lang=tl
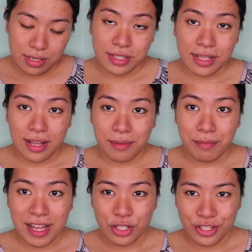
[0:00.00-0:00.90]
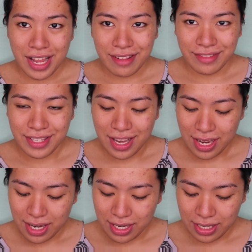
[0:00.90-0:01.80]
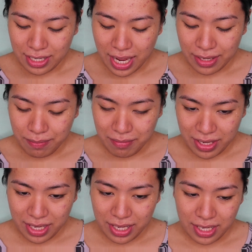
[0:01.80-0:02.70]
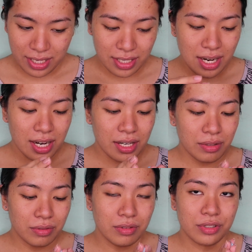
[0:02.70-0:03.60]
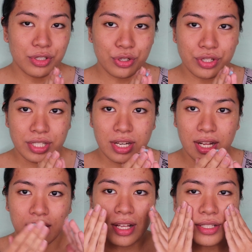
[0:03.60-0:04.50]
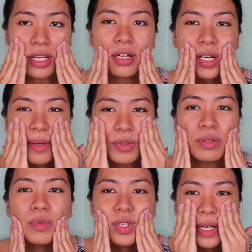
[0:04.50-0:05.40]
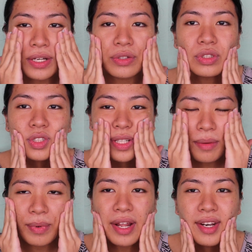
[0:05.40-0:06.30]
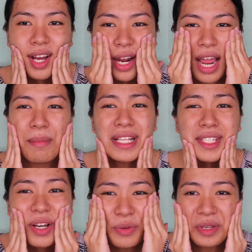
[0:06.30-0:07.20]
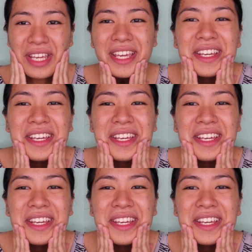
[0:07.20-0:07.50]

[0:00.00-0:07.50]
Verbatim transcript: sa budget dai like me ganahan og social ay eh, kanang kanang bitum rog dindot na product ay basta uy